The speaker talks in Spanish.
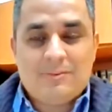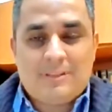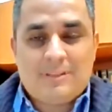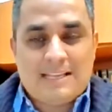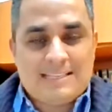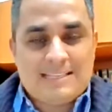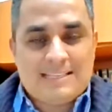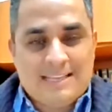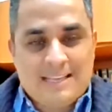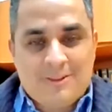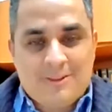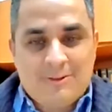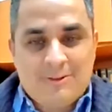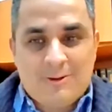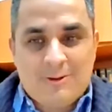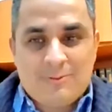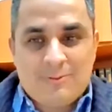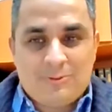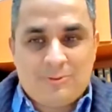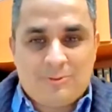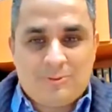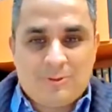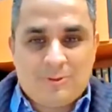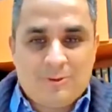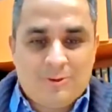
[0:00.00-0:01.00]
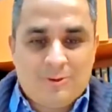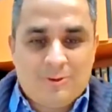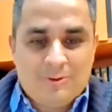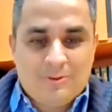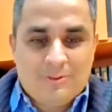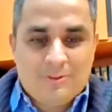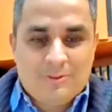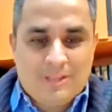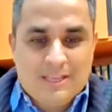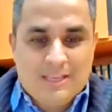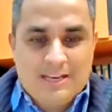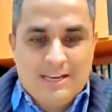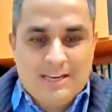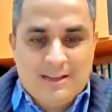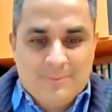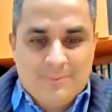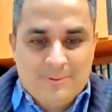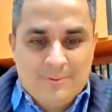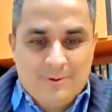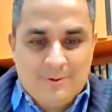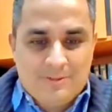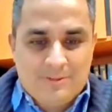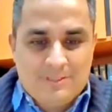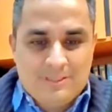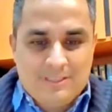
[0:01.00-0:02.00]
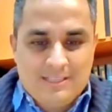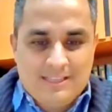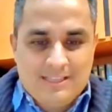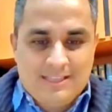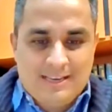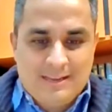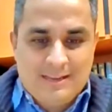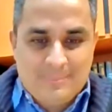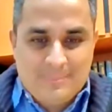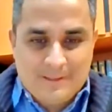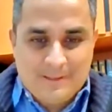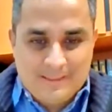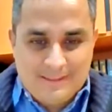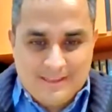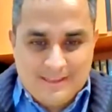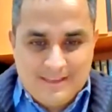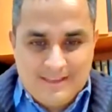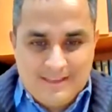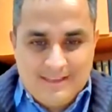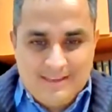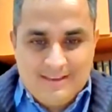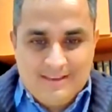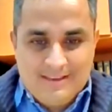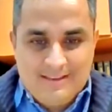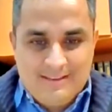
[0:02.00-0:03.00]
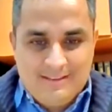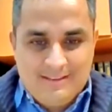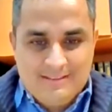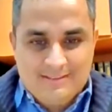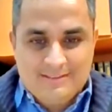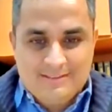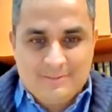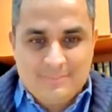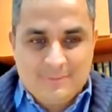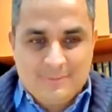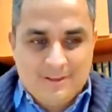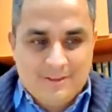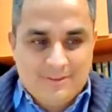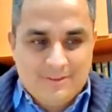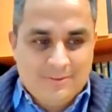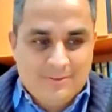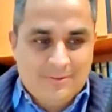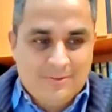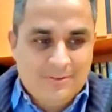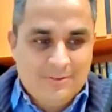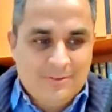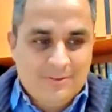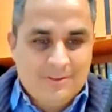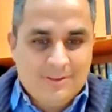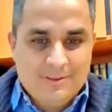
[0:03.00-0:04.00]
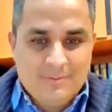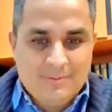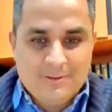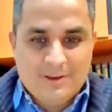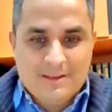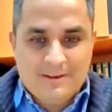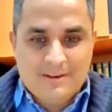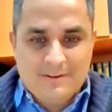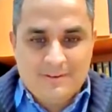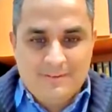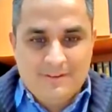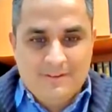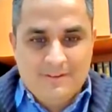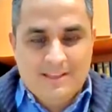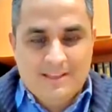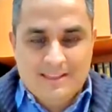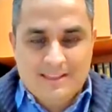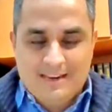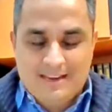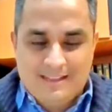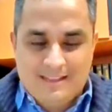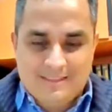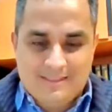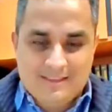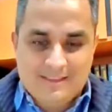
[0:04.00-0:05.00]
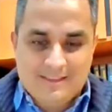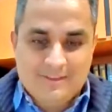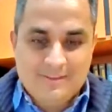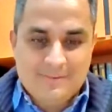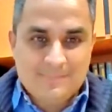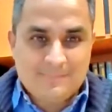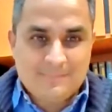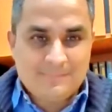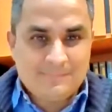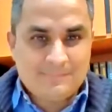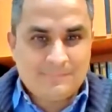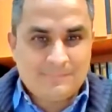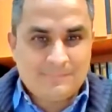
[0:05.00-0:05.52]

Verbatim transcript: Te cedo el uso de la voz y de la pantalla, estimado Iván, adelante.